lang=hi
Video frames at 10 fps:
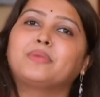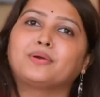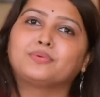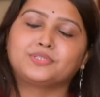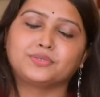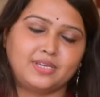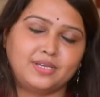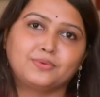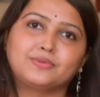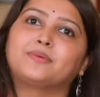मैं हूँ ज्योति
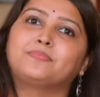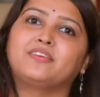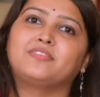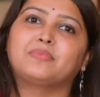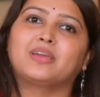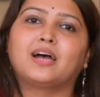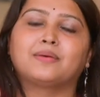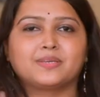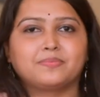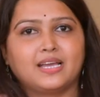रोज़अप टीवी में
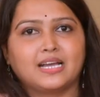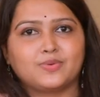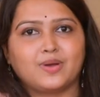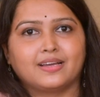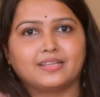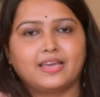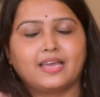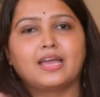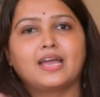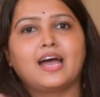आप सभी का स्वागत
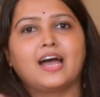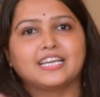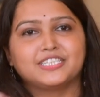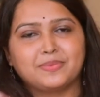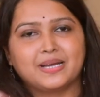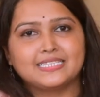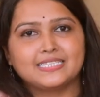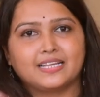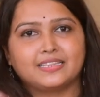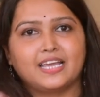है आज हमारे
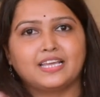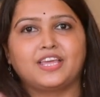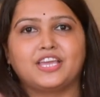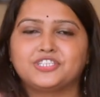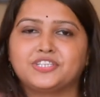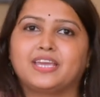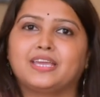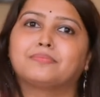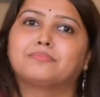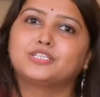साथ हैं देश के
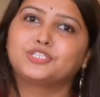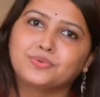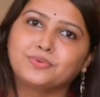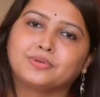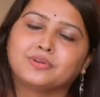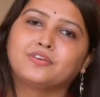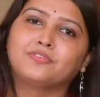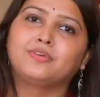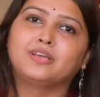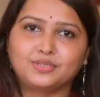मशहूर
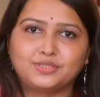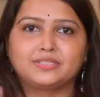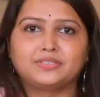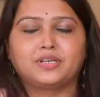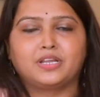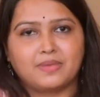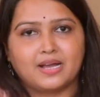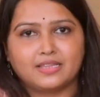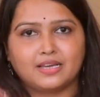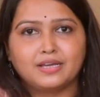वृत्त चित्र
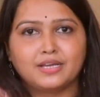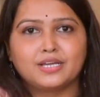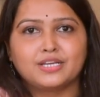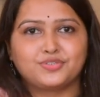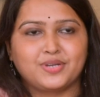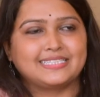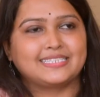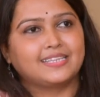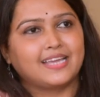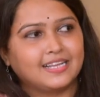निर्माता श्री
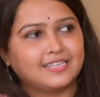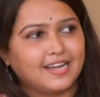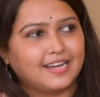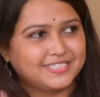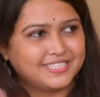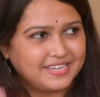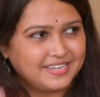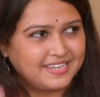सिद्धार्थ काक जी